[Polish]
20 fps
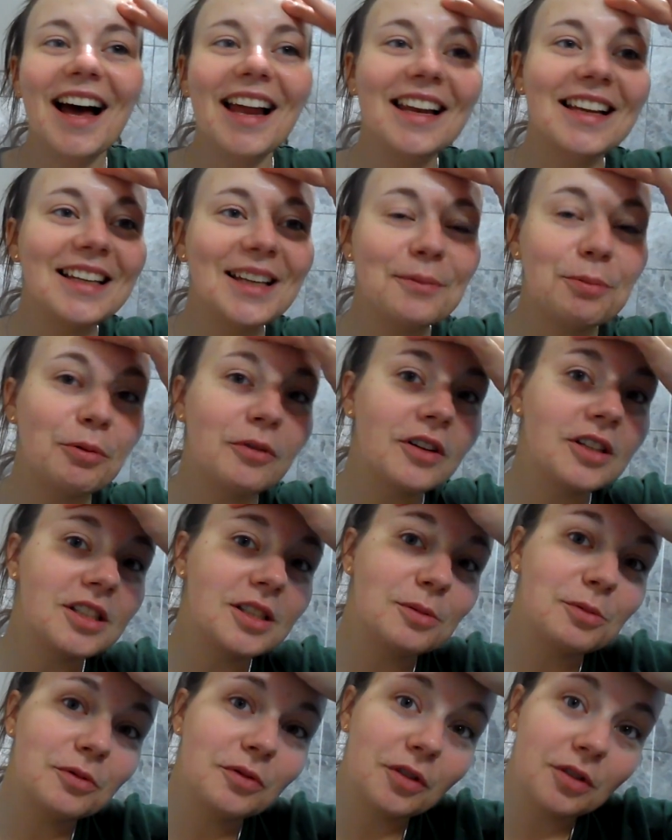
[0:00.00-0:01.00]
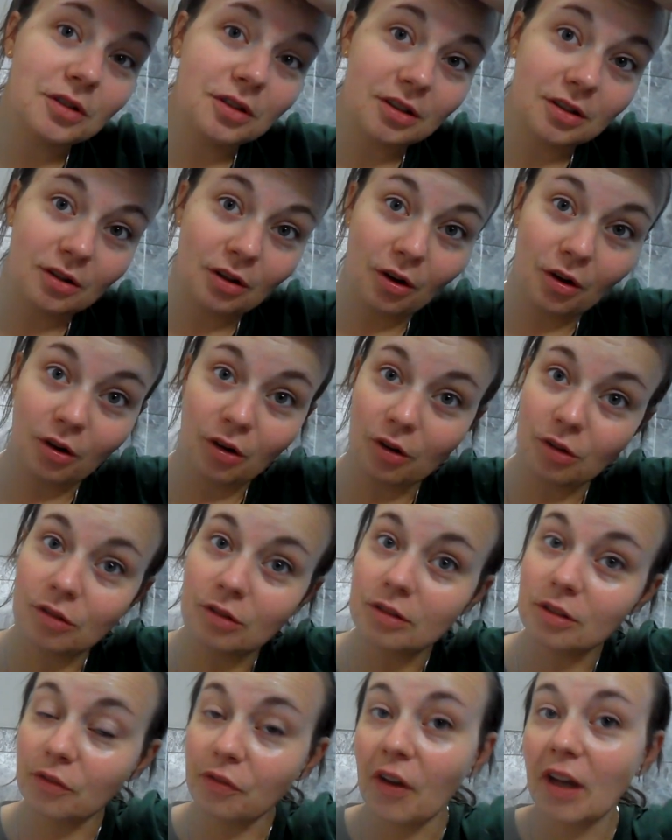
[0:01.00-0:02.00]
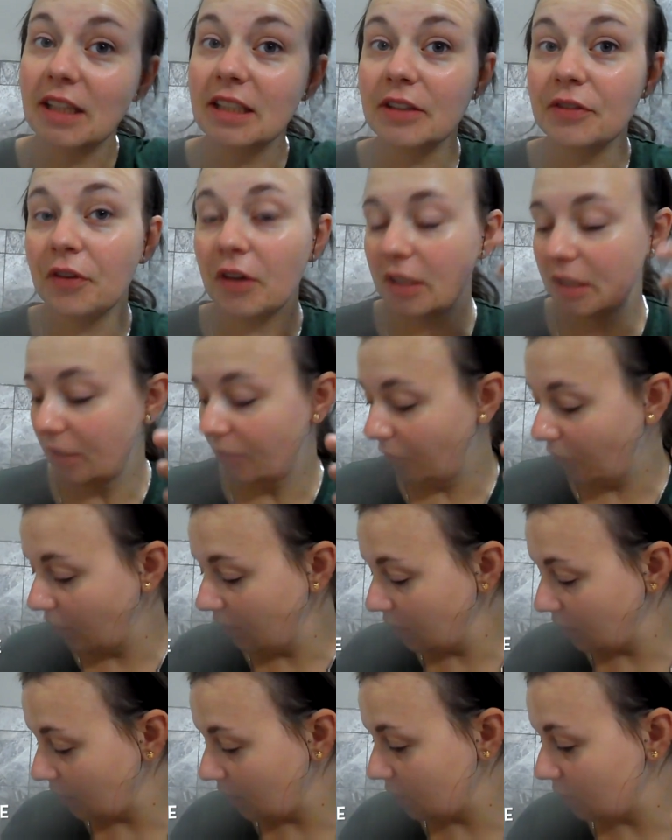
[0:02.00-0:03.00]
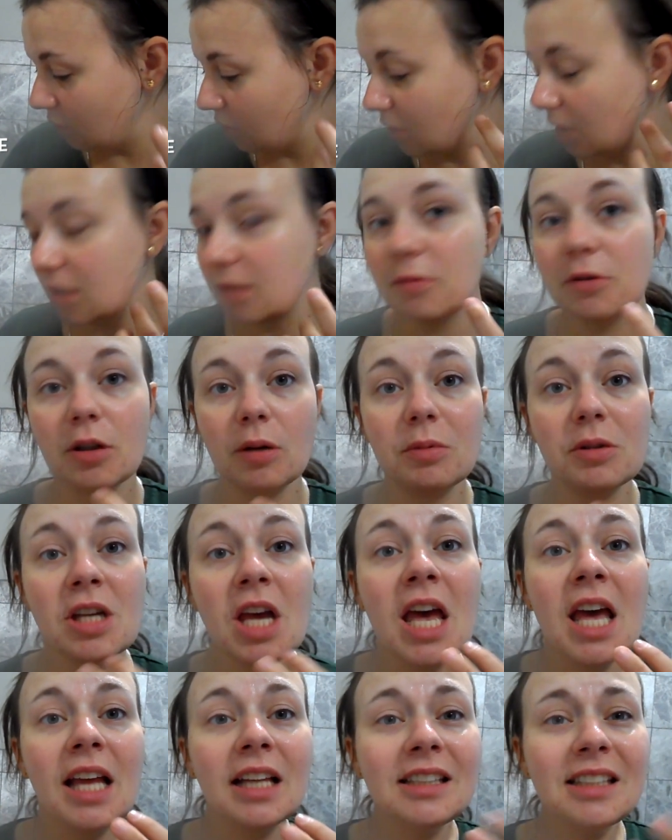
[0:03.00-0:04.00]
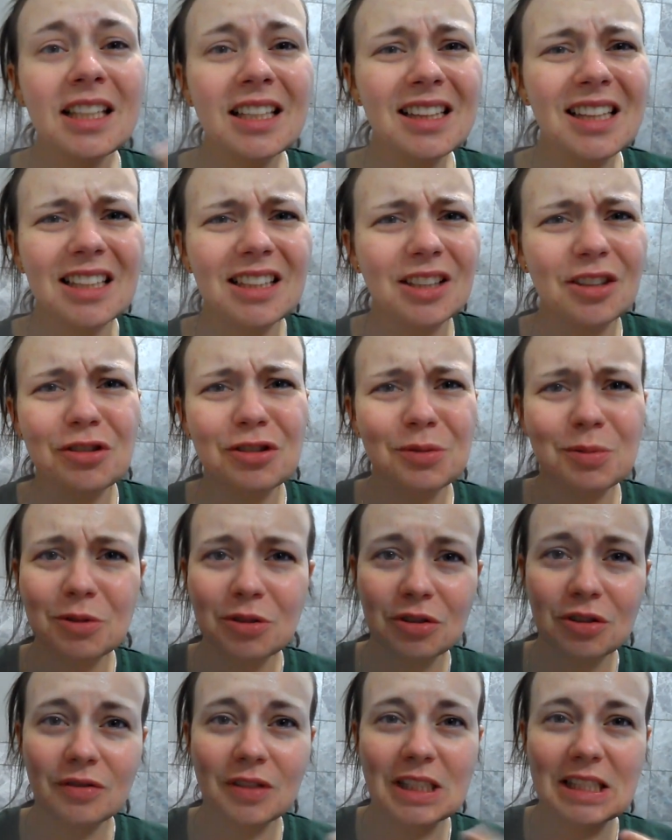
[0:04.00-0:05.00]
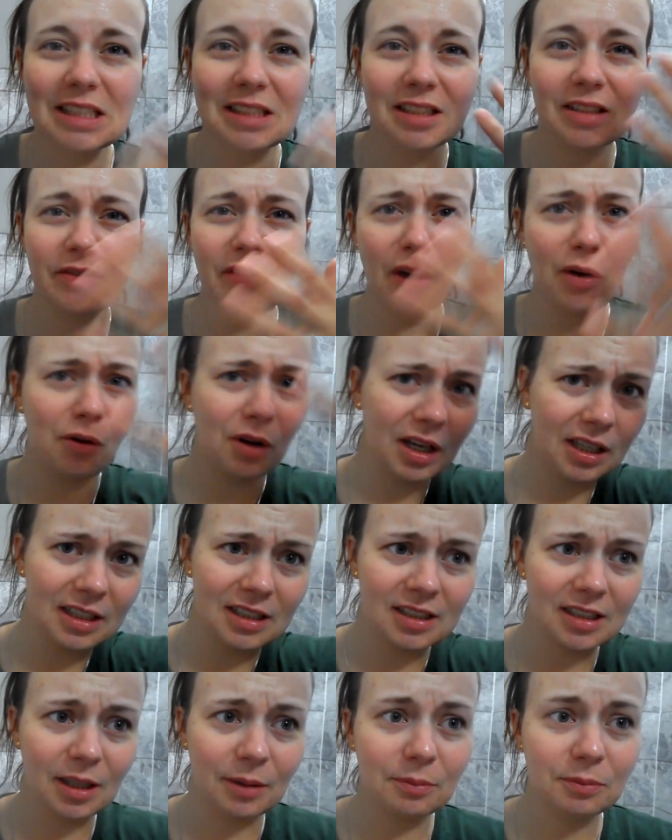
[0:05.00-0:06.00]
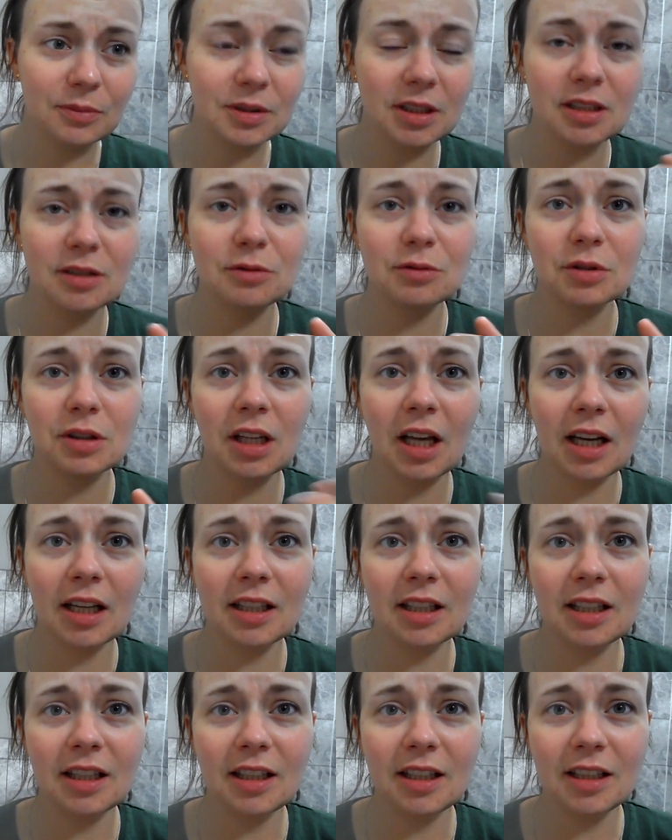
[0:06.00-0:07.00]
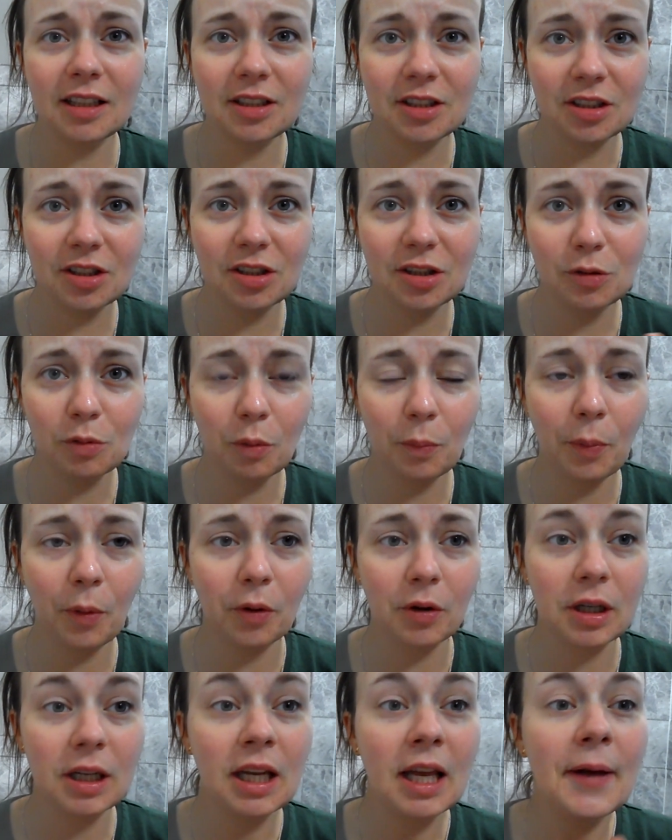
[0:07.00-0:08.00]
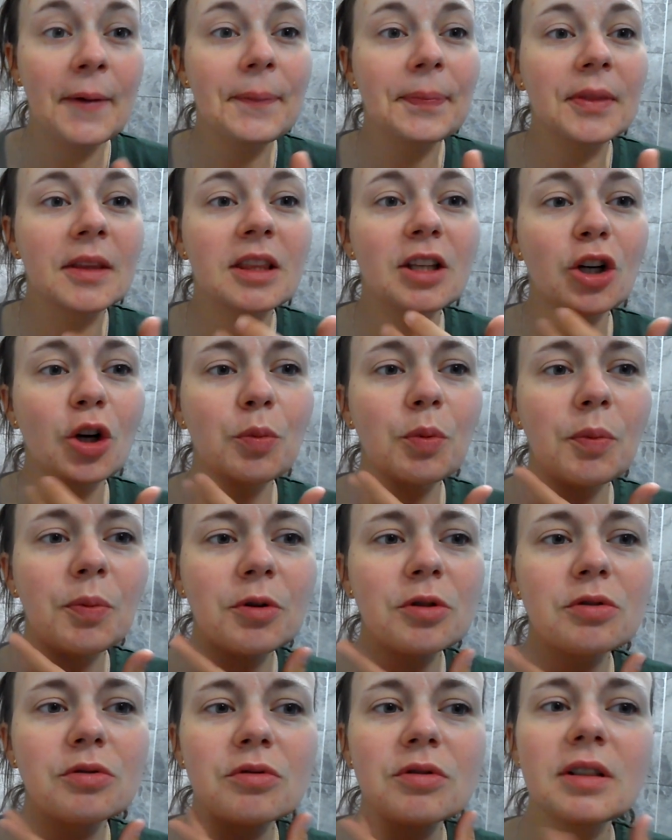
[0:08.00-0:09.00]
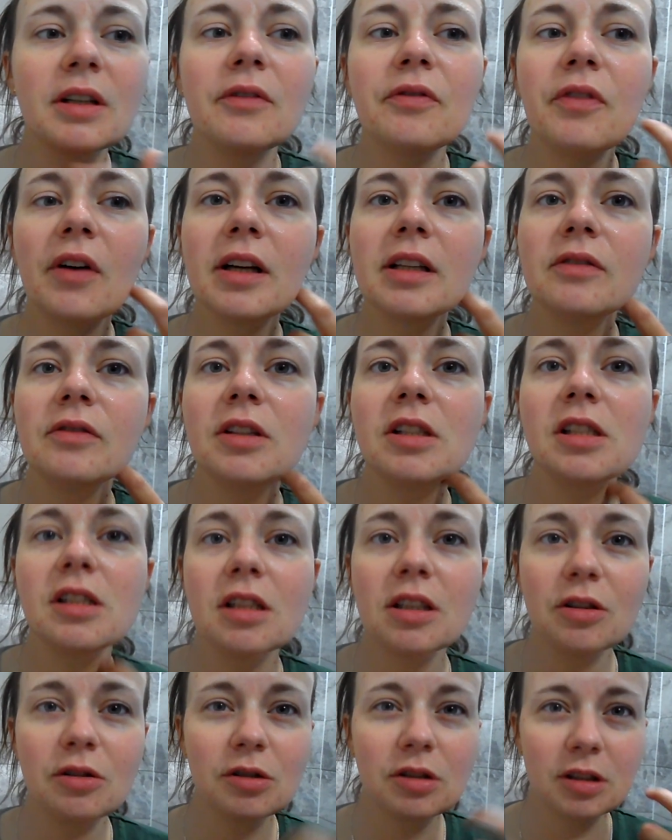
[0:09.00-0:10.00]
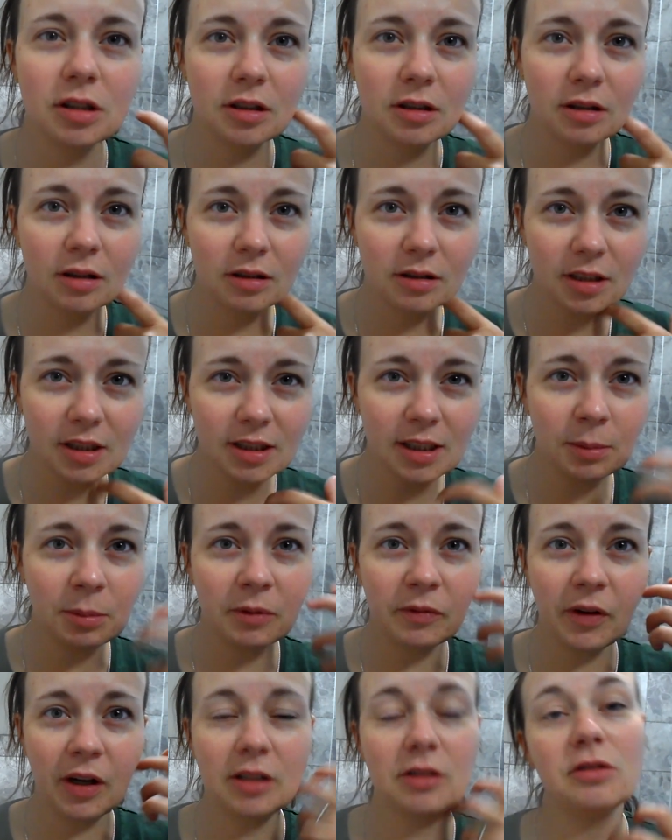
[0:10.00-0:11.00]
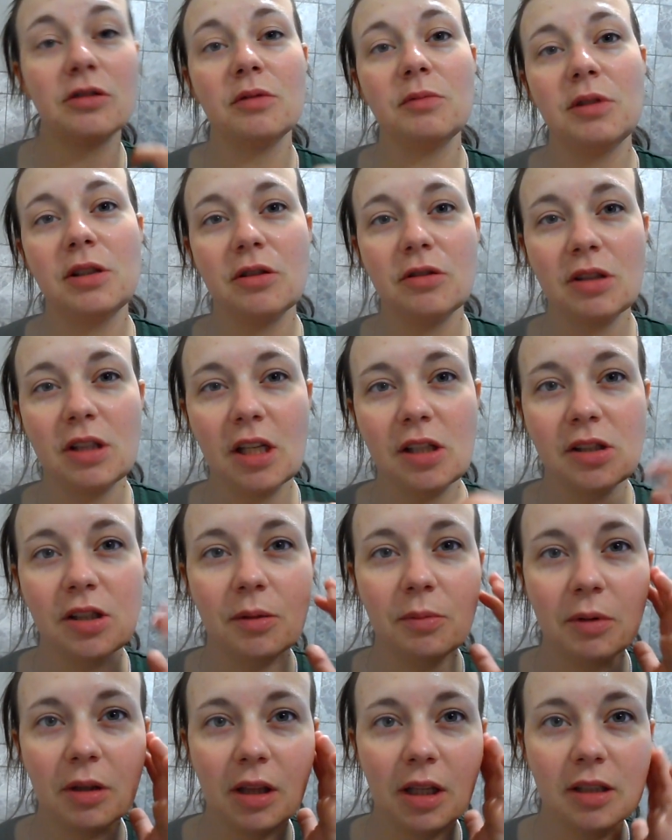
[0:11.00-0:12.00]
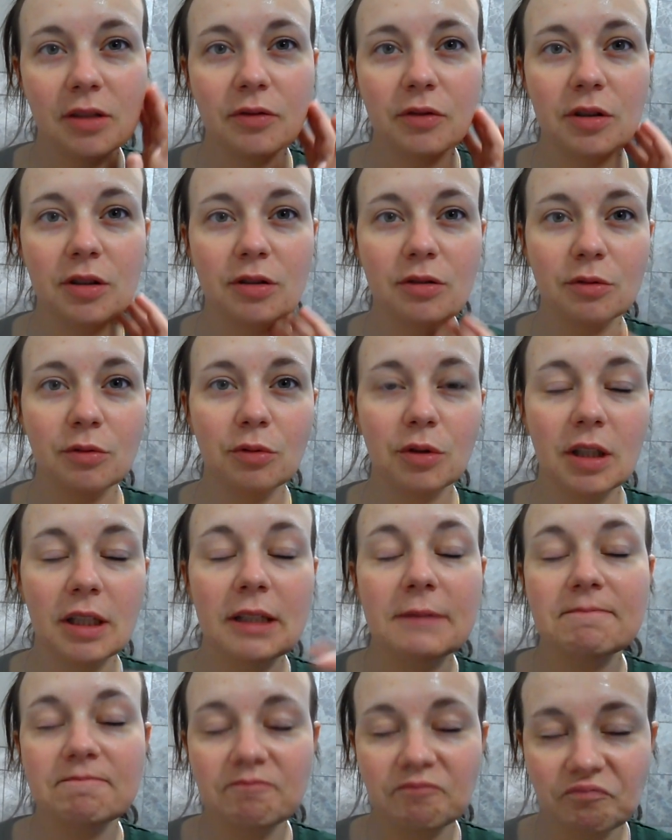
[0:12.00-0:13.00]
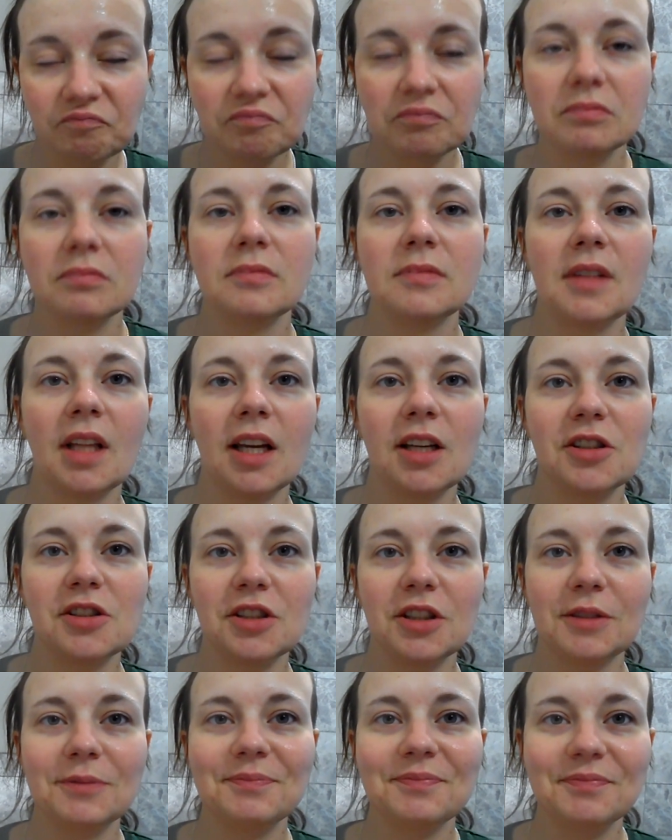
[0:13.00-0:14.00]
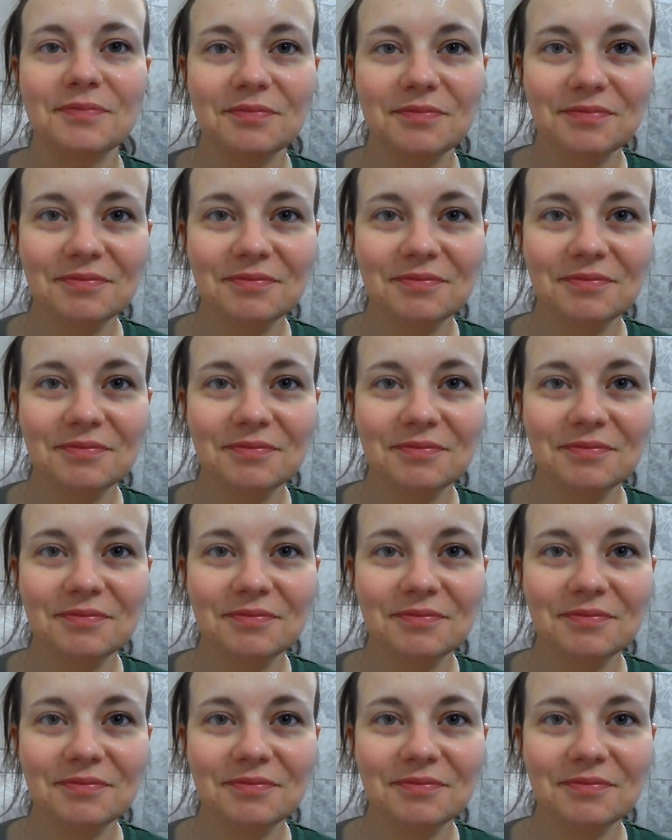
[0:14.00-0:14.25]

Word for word: Ale nie, poważnie mówiąc, to, to fajnie, fajnie, fajnie takie coś czasem zrobić. Nie dlatego, żeby to rzeczywiście zrywało jakieś tam zaskórniaki i czyściło pory, tylko po prostu sam fakt, wiecie, tego, że czasami warto zrobić coś dla siebie, dla swojej skóry. Także